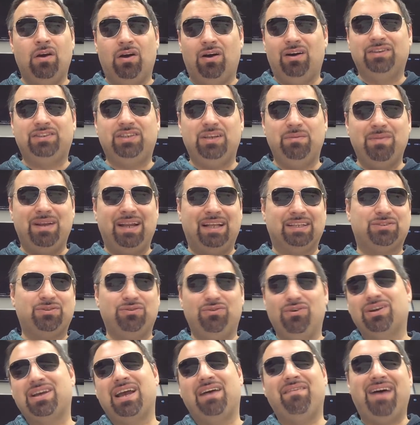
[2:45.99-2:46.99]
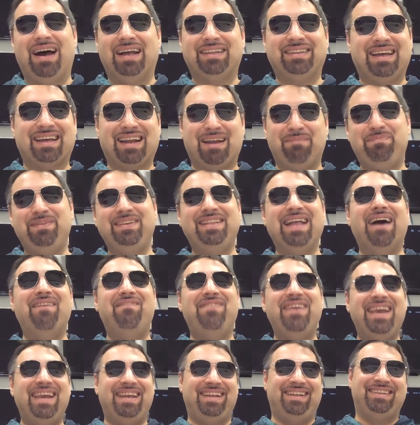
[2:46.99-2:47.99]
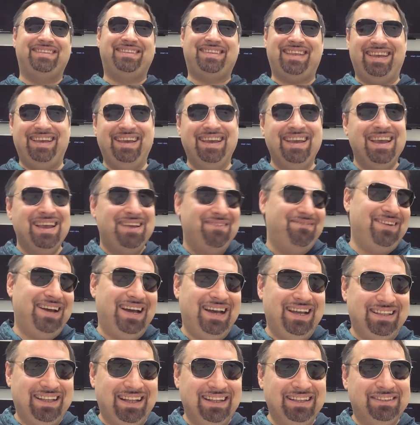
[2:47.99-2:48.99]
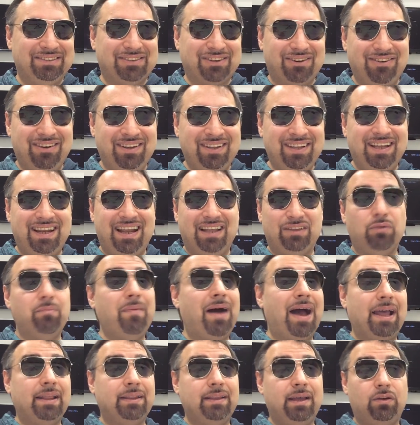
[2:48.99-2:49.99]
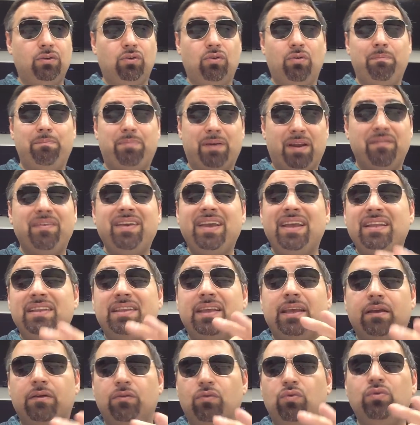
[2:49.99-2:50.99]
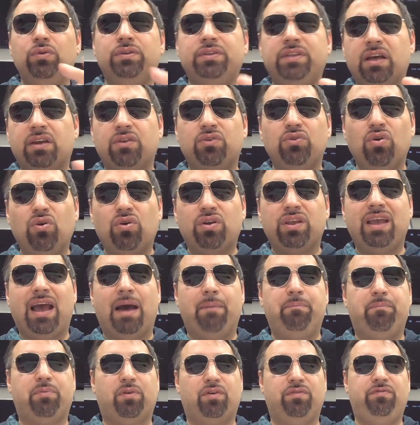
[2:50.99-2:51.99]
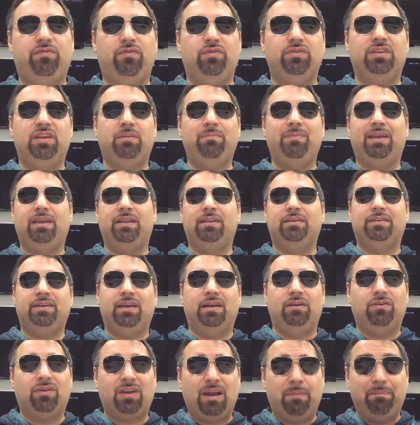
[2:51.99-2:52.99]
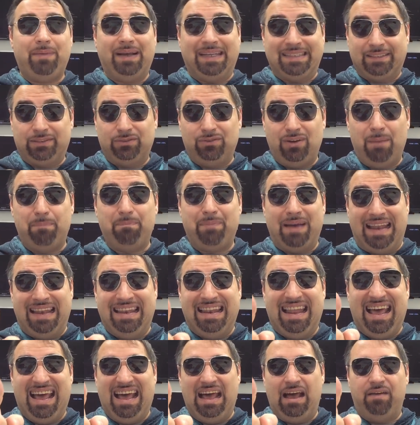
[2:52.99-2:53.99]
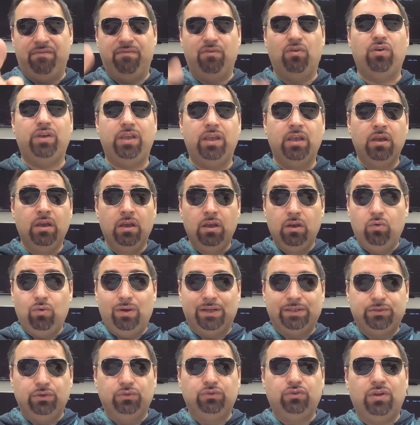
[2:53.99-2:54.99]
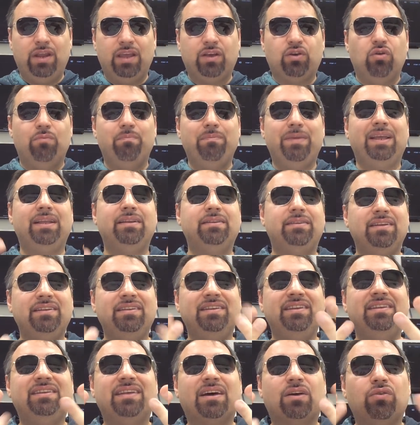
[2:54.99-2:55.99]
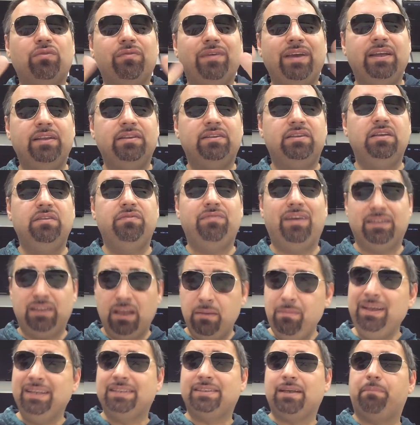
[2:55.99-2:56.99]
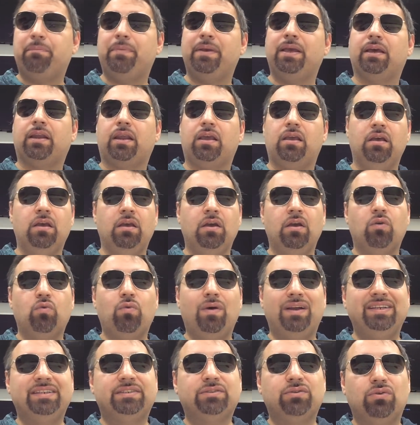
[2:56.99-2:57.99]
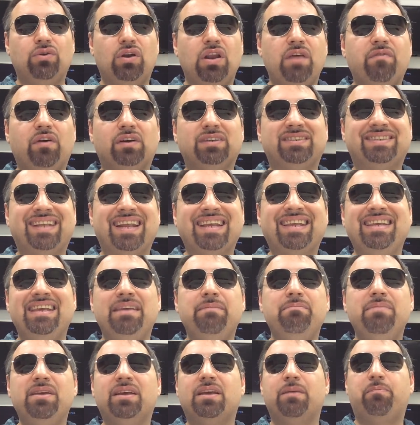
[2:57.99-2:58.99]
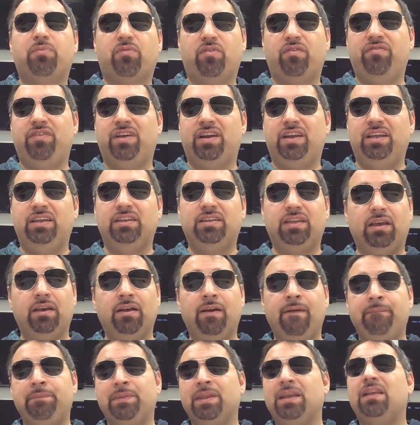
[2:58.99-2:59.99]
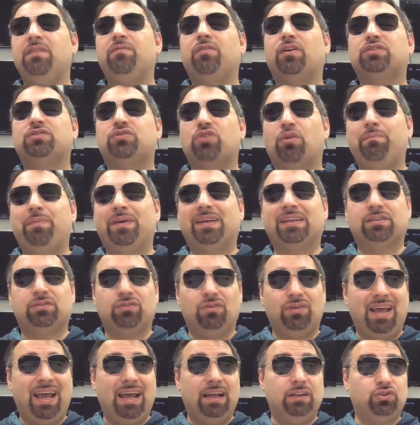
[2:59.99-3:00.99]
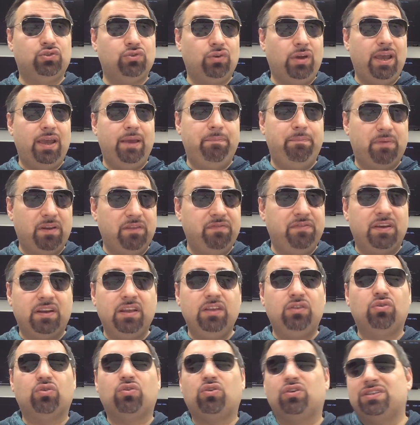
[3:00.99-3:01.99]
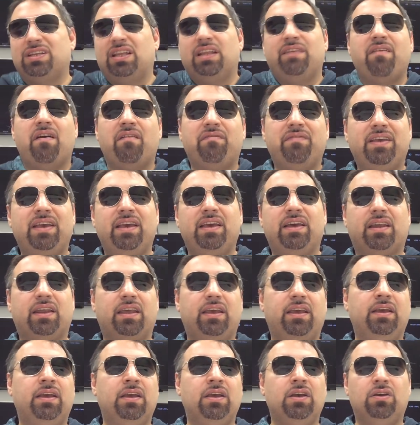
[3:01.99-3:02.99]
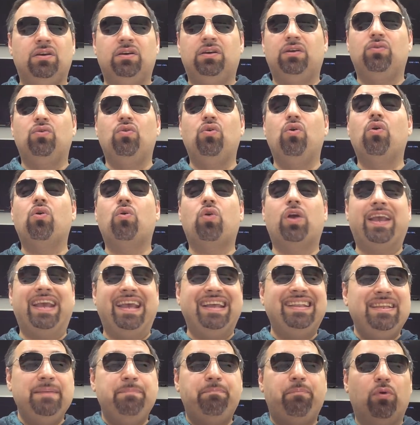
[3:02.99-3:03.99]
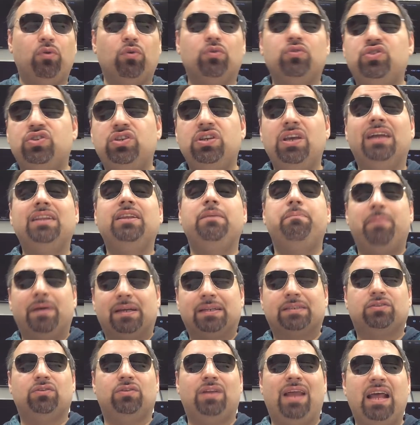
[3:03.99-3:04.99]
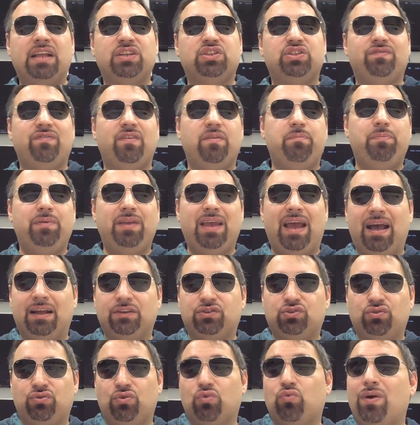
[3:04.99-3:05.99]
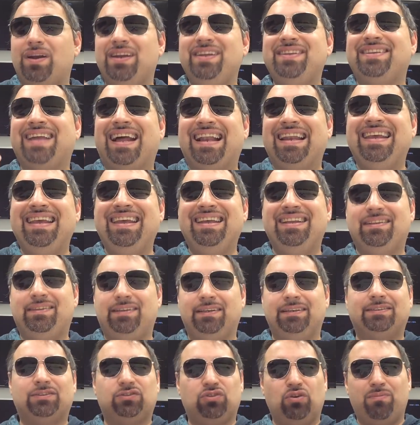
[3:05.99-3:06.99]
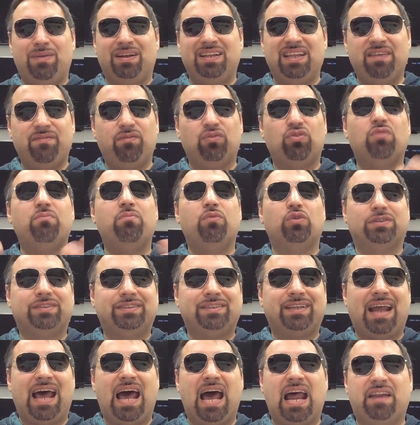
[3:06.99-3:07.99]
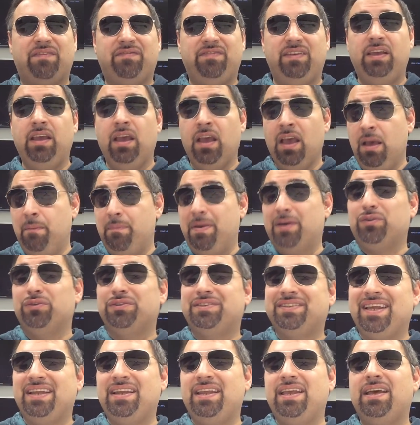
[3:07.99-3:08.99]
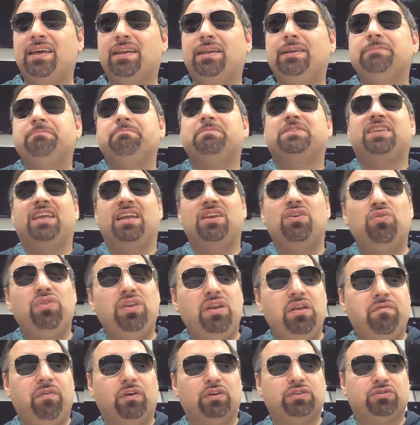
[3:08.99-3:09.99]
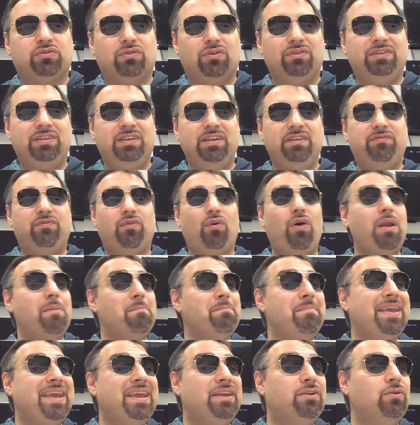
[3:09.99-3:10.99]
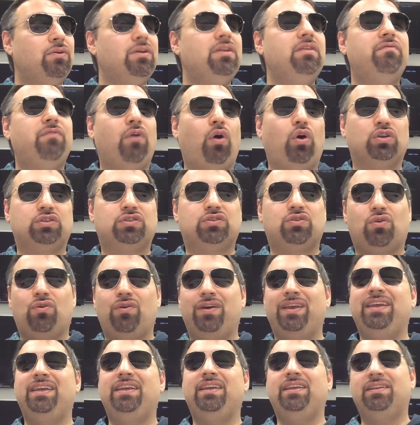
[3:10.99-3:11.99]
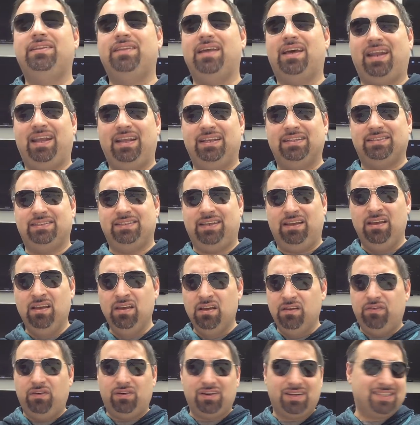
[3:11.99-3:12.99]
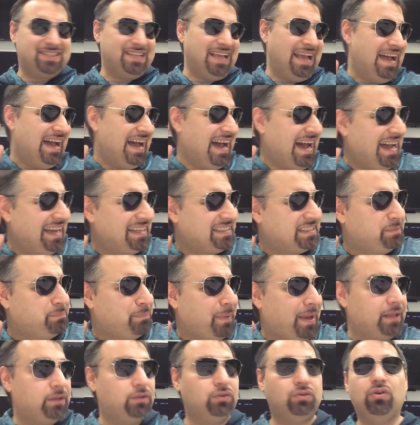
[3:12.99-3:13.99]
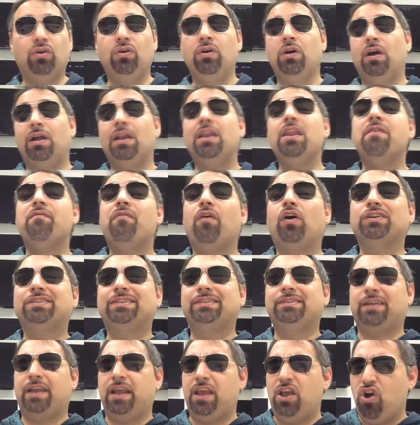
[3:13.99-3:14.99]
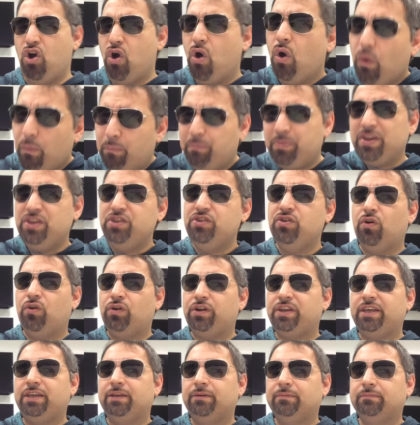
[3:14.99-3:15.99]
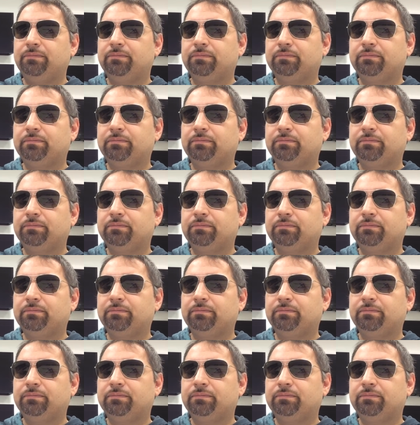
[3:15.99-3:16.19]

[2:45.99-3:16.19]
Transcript: Oggi me la sono cavata rapidamente, ma d'altronde la domanda non prevede ulteriori approfondimenti. Allora passo la palla a voi. Qua sotto nei commenti di Taroventi fatemi sapere quali sono le vostre gimmick preferite. Il vostro personaggio eh, preferito cosa deve avere o che tipologia di personaggi vi piacciono, quali talenti insomma devono mostrarvi per ottenere se non il vostro tifo almeno il vostro interesse. Forza, aspetto le vostre opinioni.